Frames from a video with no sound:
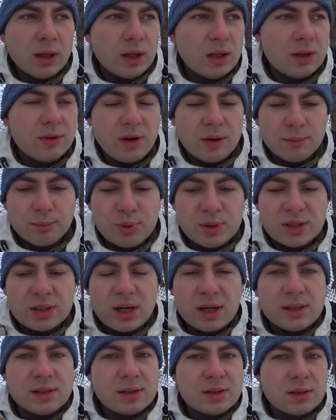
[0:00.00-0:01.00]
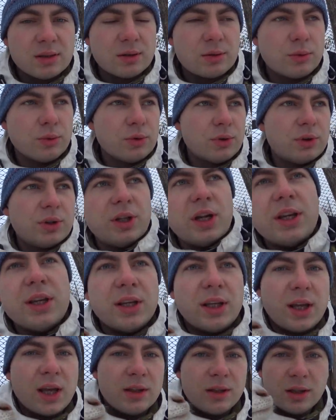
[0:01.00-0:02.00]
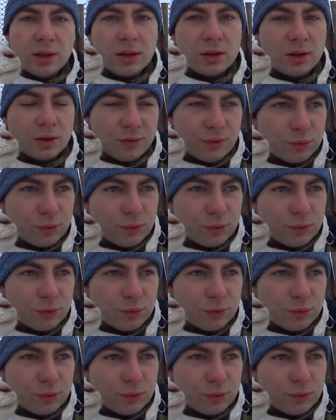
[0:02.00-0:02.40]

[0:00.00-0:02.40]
или вам без разницы, какие-нибудь треники оденете